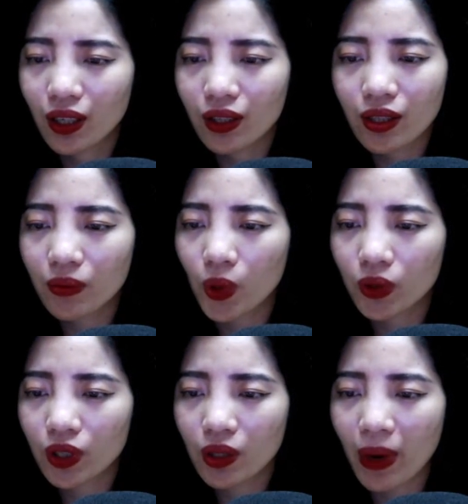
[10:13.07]
Nhưng một
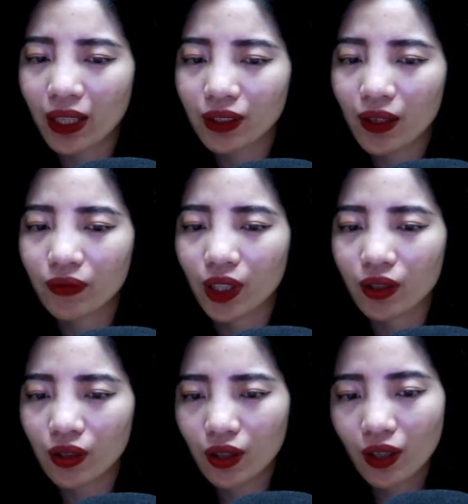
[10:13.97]
khi bà ta về
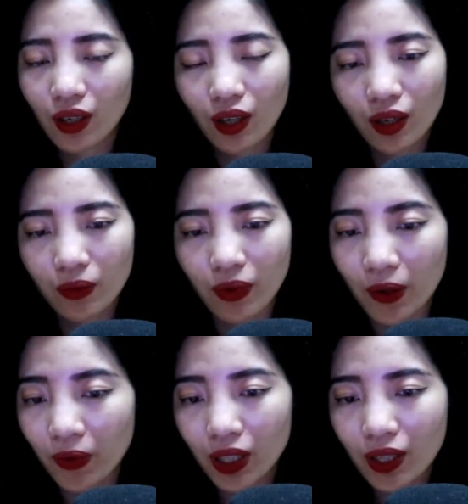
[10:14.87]
nước và
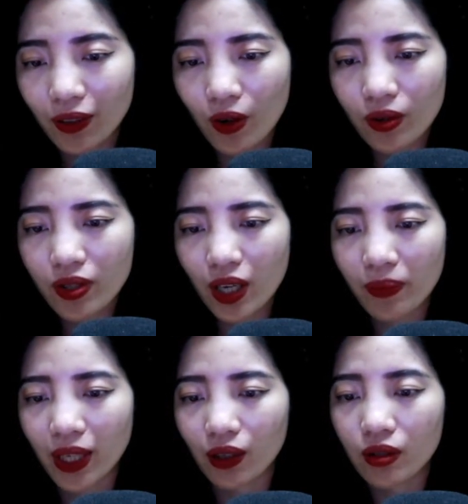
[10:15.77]
phát hiện con trai
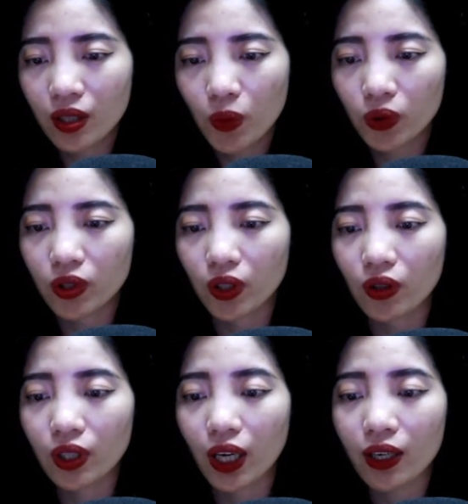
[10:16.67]
mình cưới một người
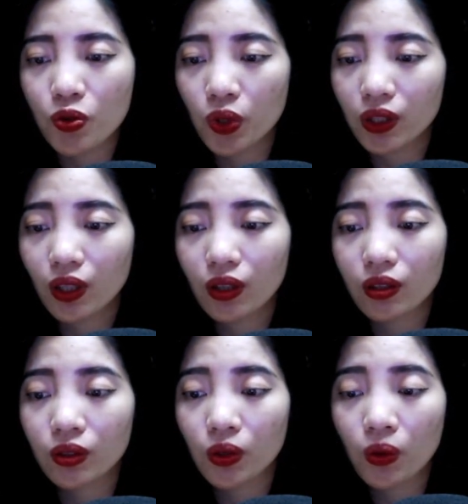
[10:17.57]
con gái xuất thân
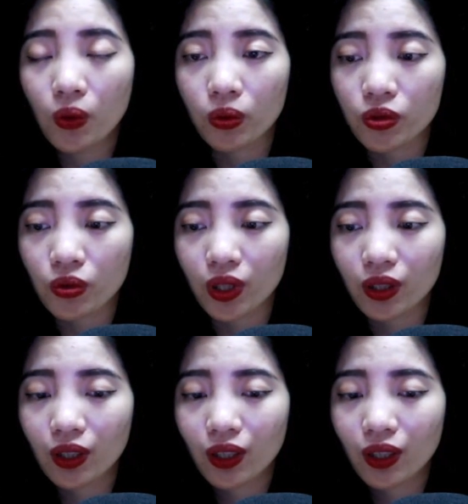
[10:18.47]
từ khu ổ chuột,